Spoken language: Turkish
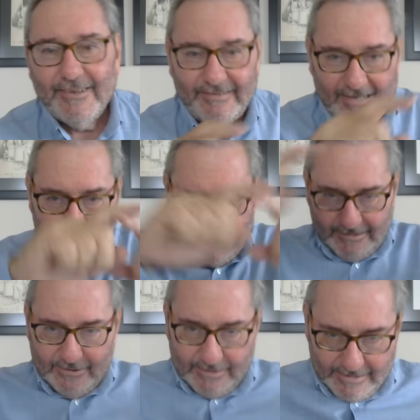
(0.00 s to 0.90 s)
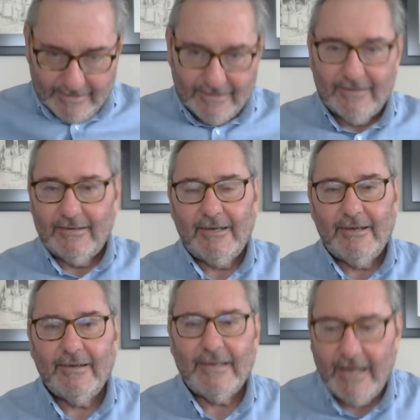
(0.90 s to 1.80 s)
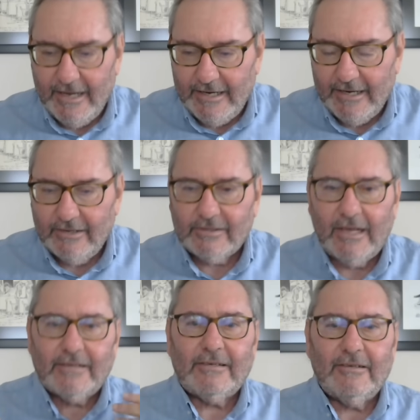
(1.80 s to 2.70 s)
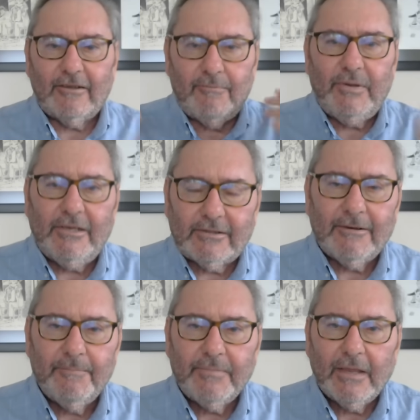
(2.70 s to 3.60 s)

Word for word: Delta şeklinde. Yani esasında biz